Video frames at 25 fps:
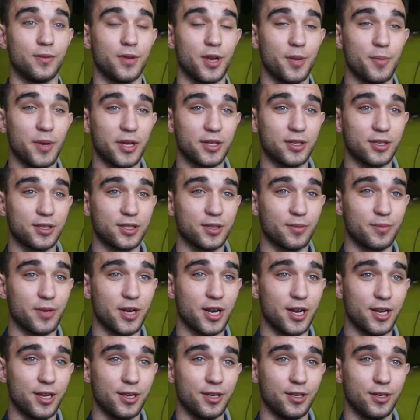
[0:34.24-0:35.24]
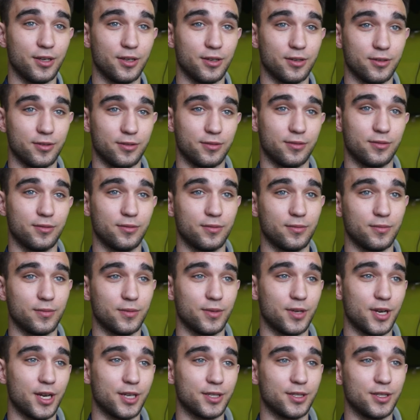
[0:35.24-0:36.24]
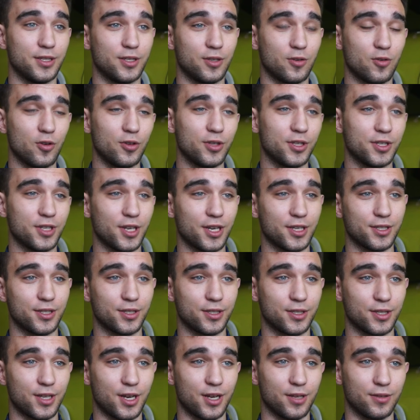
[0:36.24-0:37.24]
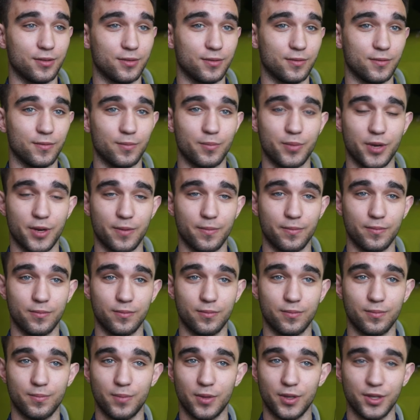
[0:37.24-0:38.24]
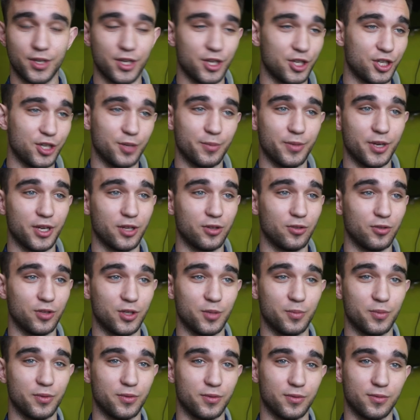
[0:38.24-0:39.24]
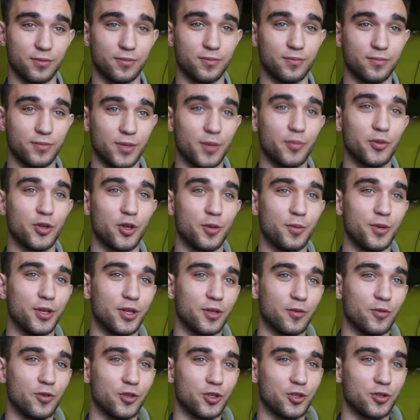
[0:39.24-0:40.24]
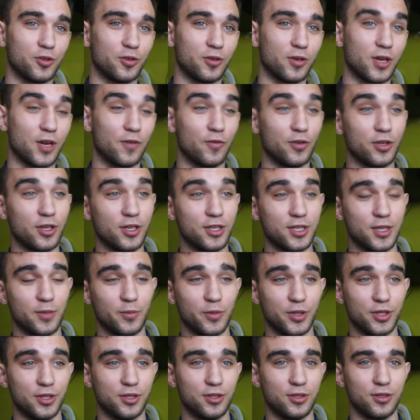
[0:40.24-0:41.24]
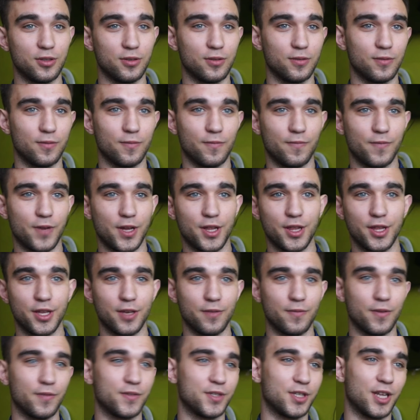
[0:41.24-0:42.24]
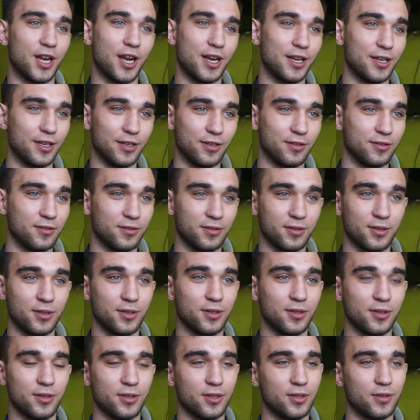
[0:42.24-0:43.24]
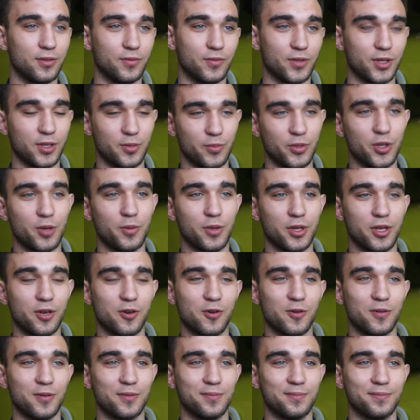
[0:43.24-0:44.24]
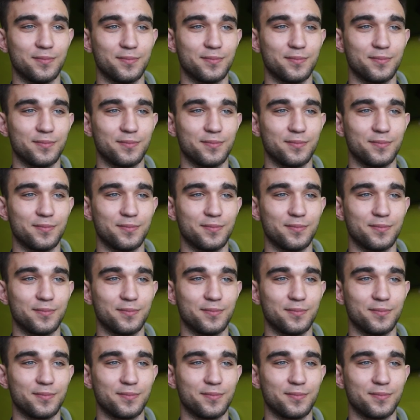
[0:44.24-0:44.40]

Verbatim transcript: Ребята собрали разные законы с разных стран, прям полнейший бред, ну типа наподобие того, что кого нельзя мыть в ванной в Австралии вот наподобие такого.